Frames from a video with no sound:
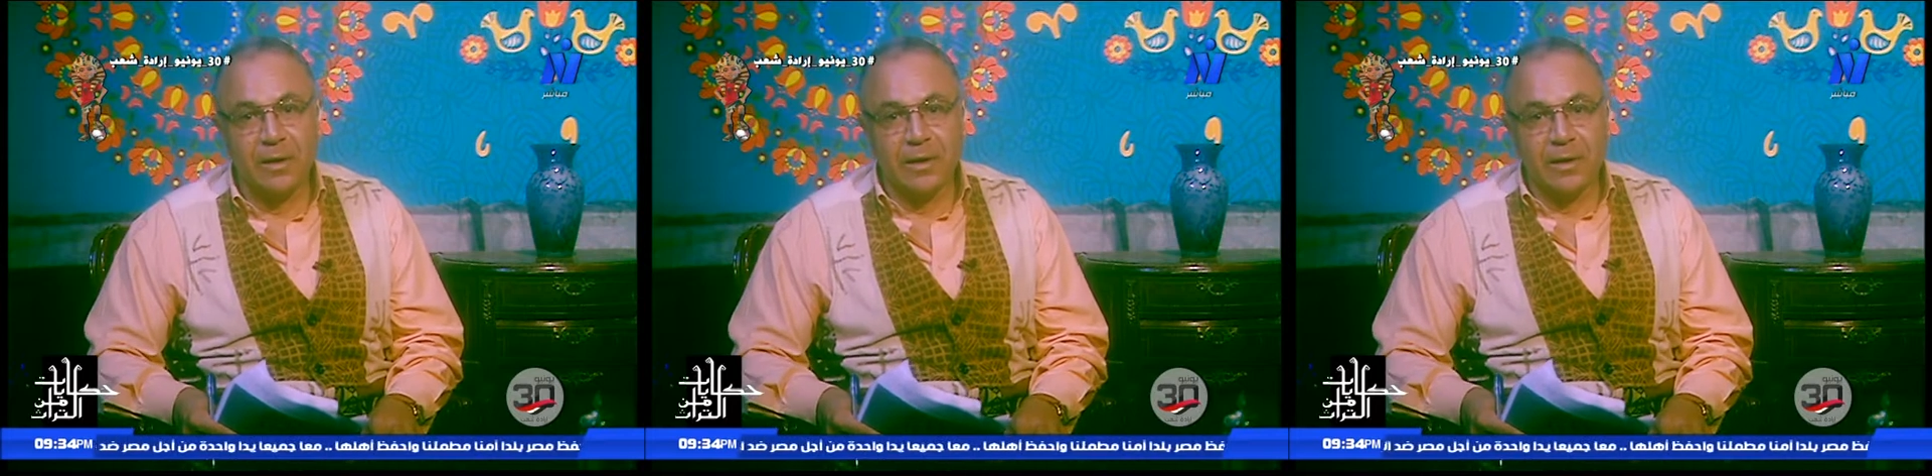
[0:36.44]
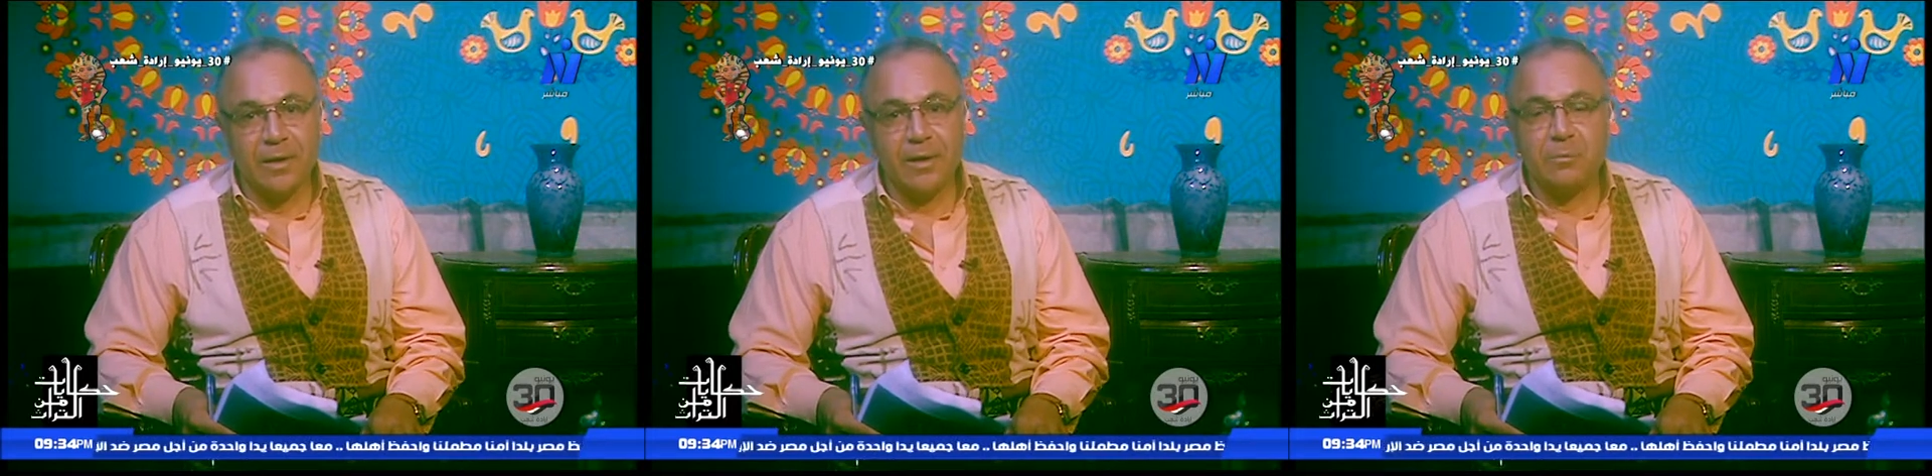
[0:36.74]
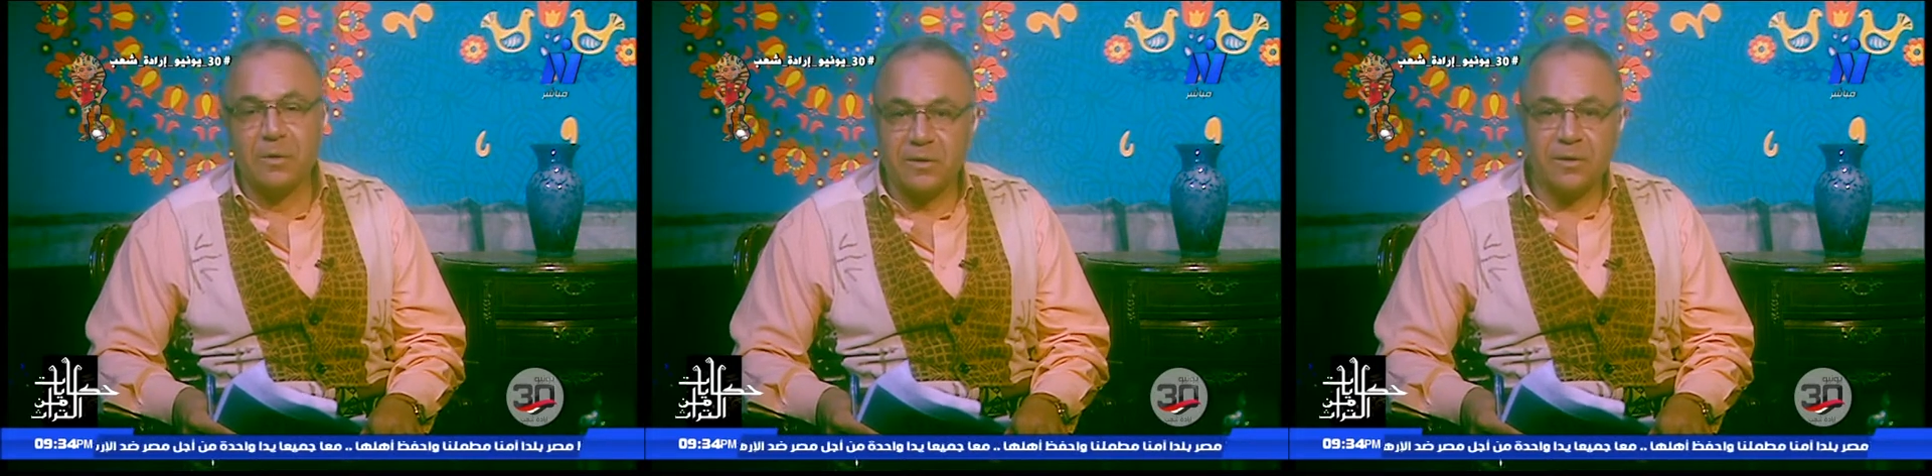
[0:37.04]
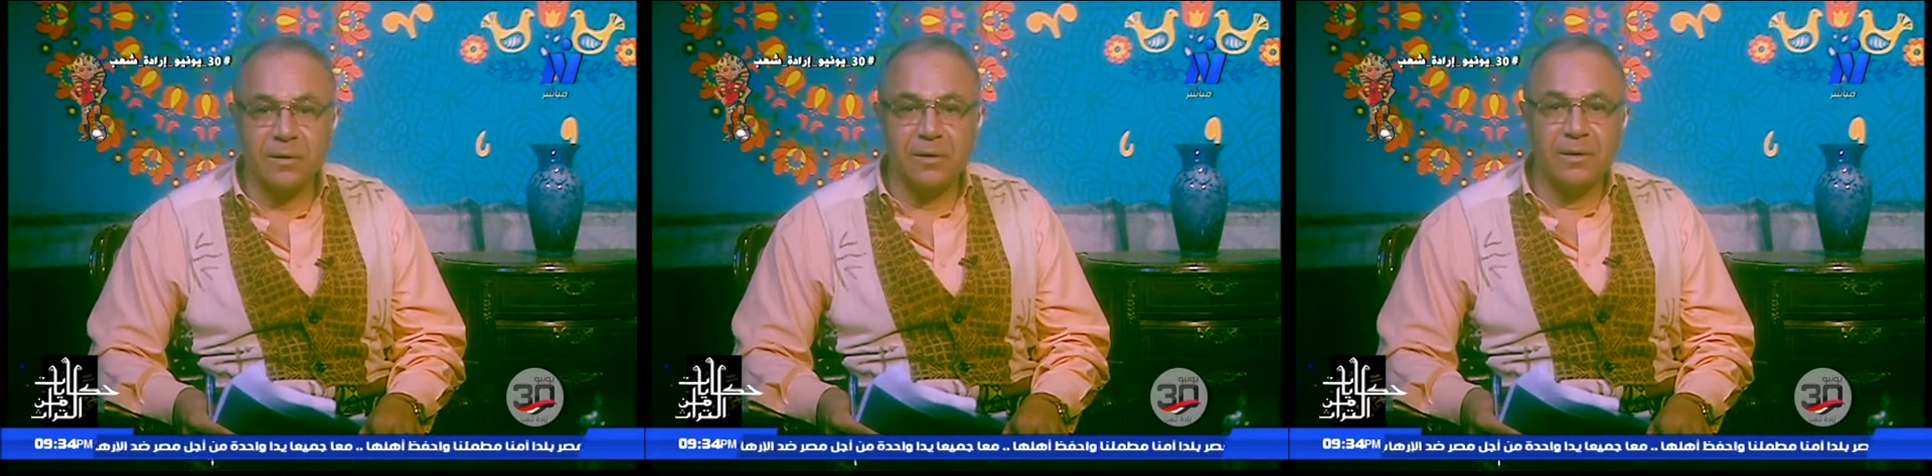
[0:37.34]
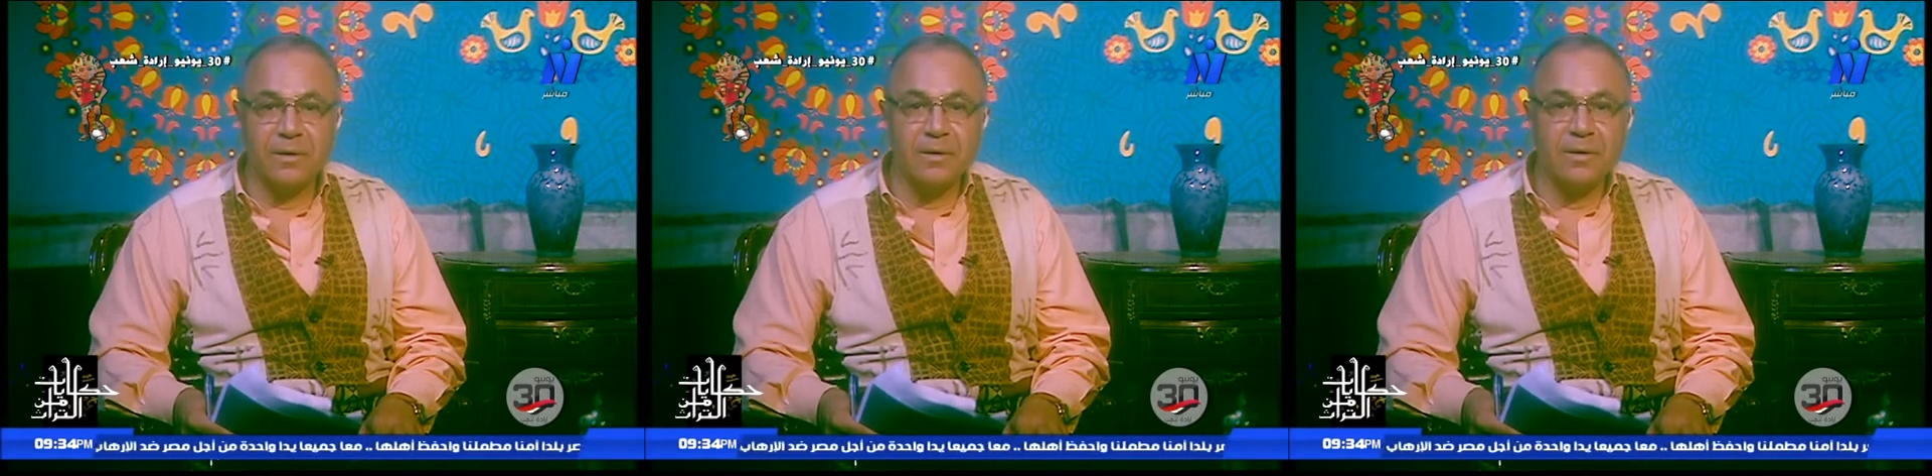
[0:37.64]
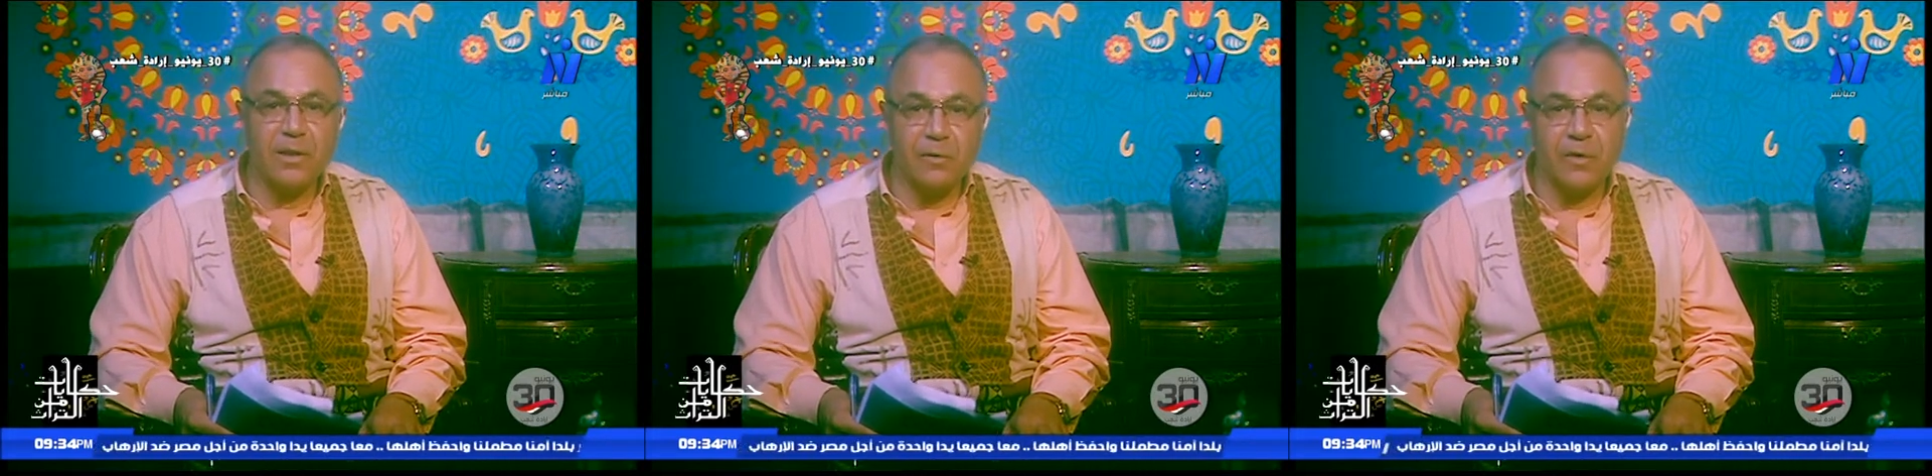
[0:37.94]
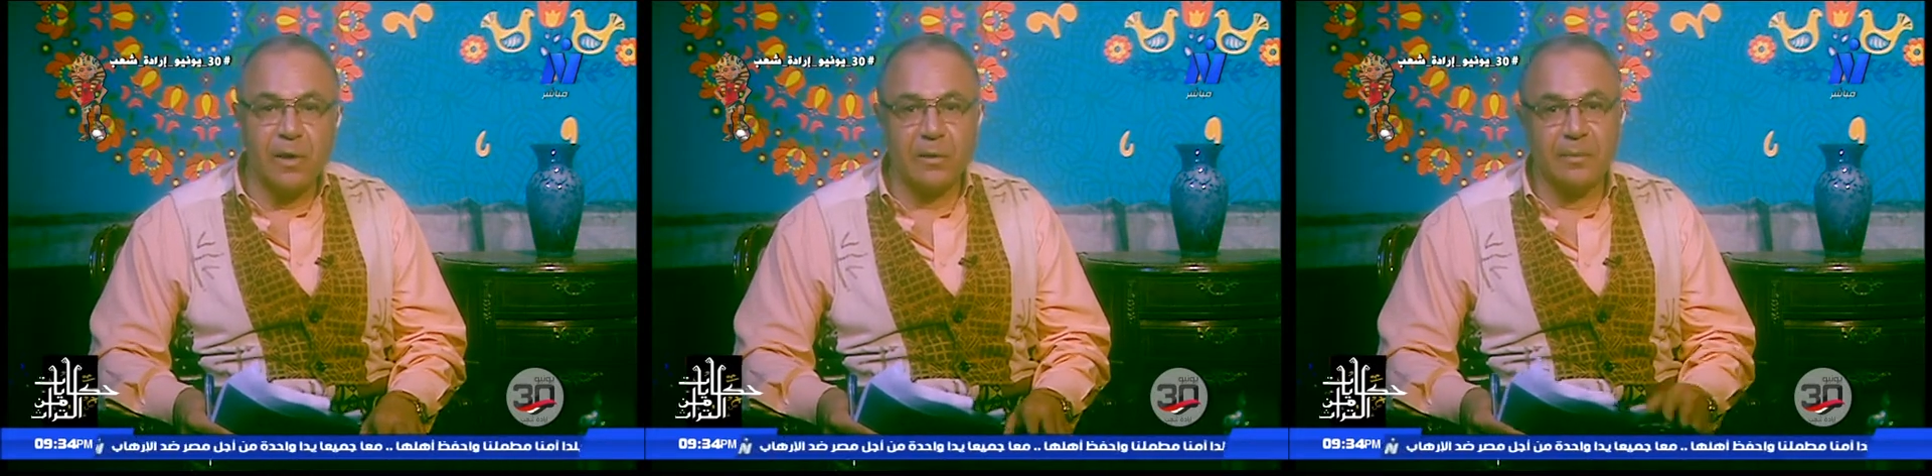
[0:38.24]
آه، مصر آه،
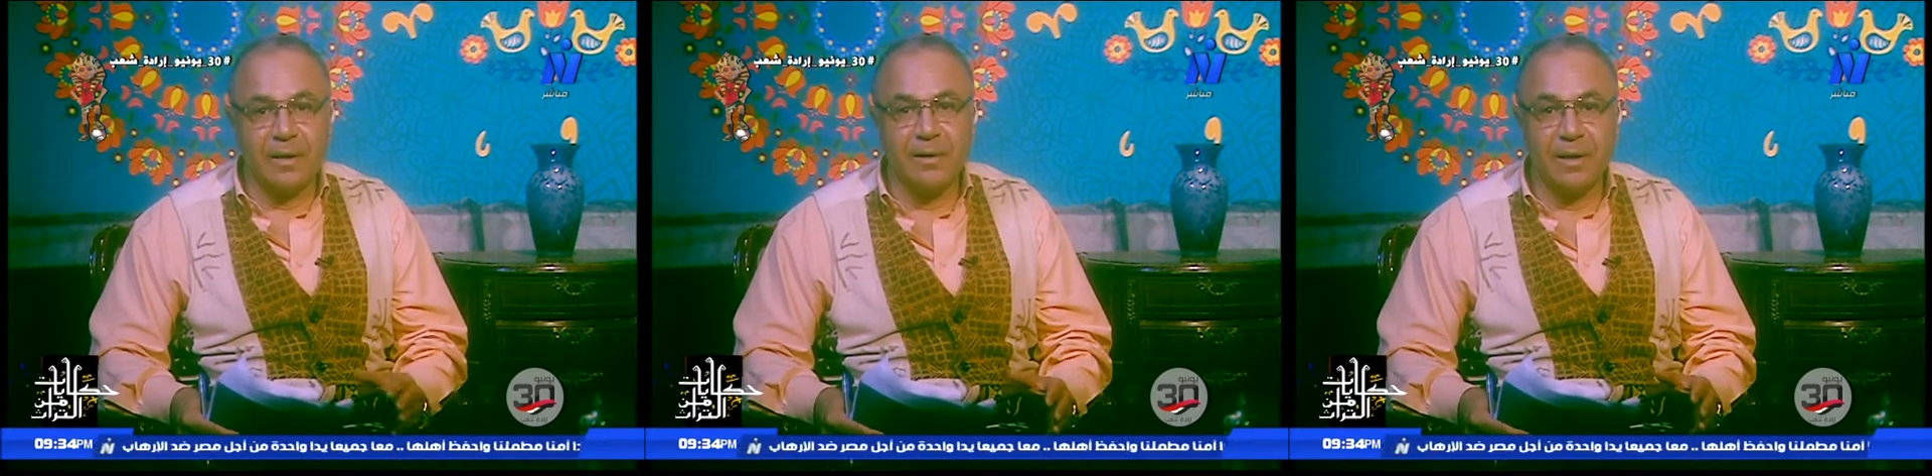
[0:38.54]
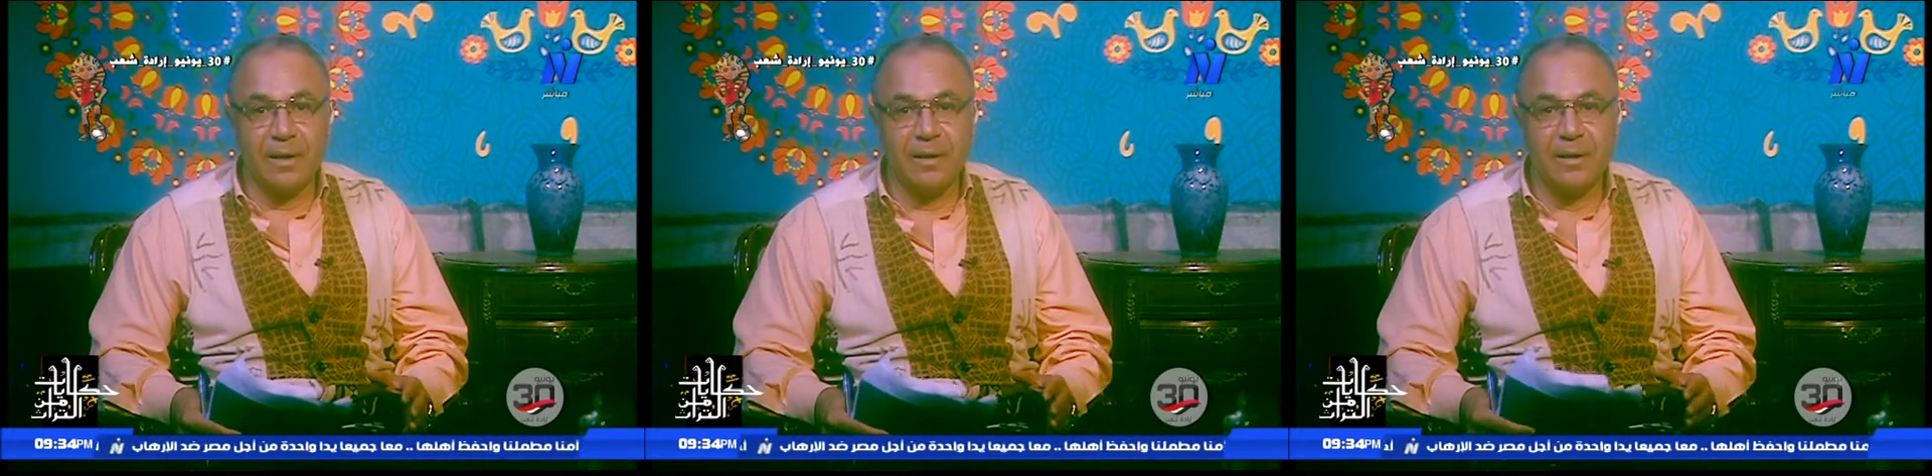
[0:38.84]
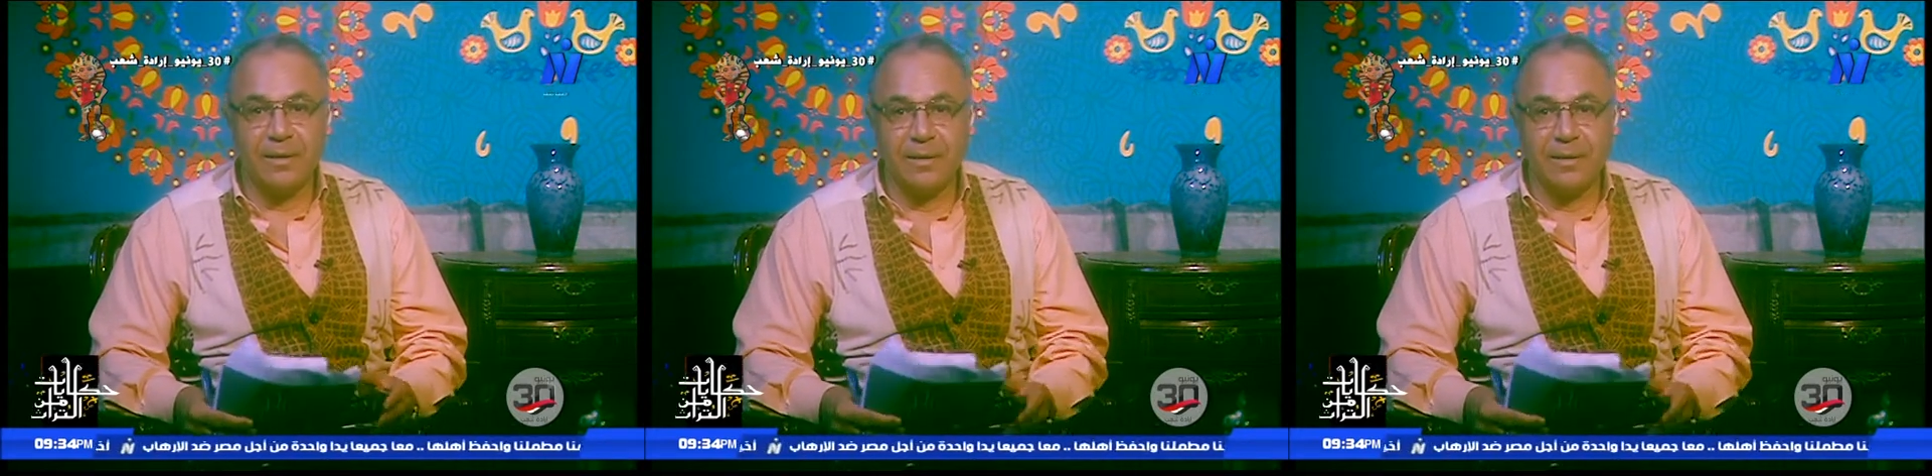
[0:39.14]
تفخر بأنها